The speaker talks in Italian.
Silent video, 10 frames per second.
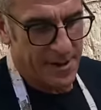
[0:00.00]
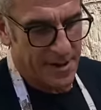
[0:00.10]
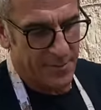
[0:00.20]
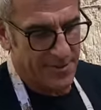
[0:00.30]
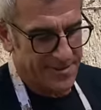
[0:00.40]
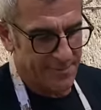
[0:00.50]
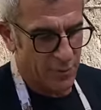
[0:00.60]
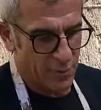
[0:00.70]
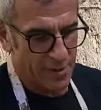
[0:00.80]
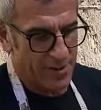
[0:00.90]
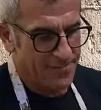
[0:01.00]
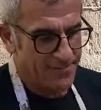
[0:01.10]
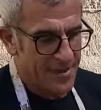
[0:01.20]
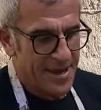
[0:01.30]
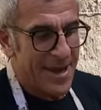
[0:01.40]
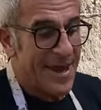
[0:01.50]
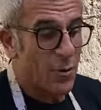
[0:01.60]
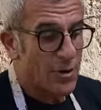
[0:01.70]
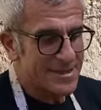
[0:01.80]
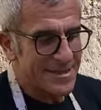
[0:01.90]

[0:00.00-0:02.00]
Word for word: alla questa bowl e con la